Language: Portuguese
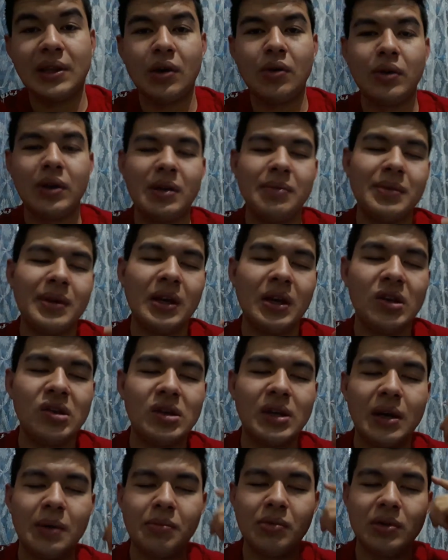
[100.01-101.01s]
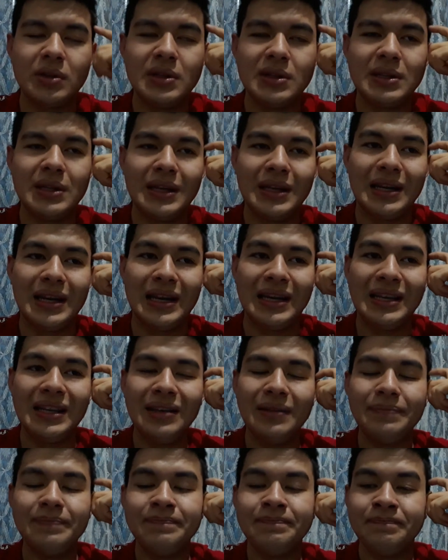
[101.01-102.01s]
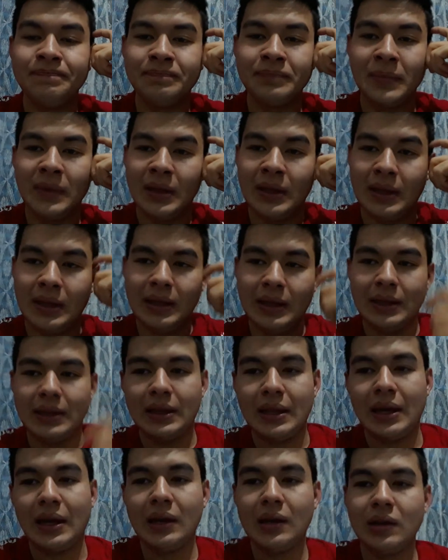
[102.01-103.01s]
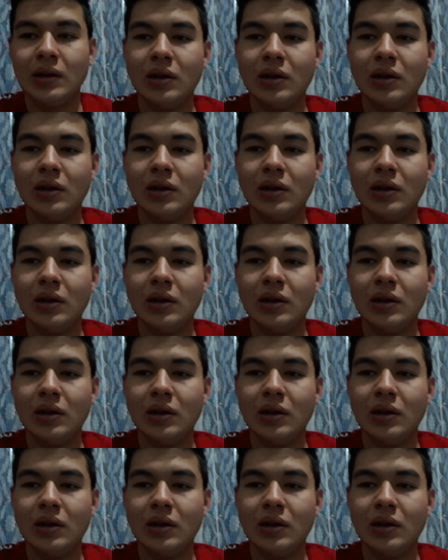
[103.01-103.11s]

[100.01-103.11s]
O game que a gente acabou de zerar aí, tá?